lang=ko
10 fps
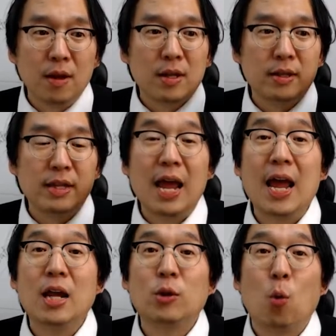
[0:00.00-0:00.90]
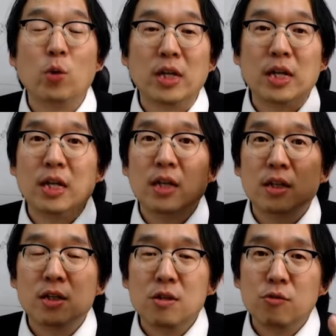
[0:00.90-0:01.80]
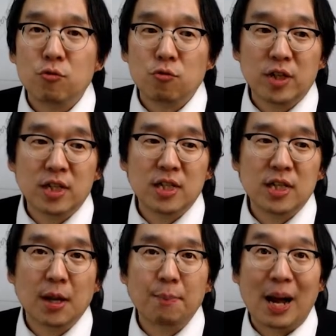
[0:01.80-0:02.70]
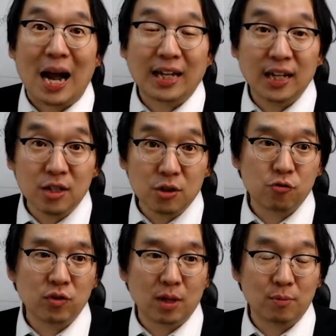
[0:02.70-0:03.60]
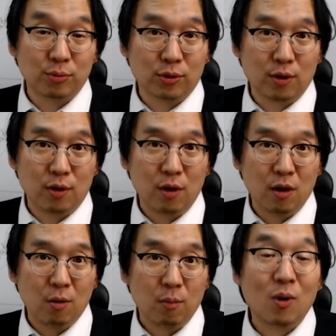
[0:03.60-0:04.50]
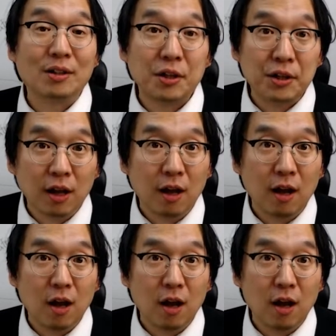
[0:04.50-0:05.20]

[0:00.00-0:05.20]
내 돈이 주식시장에 박히는 순간부터 뭐가 된다?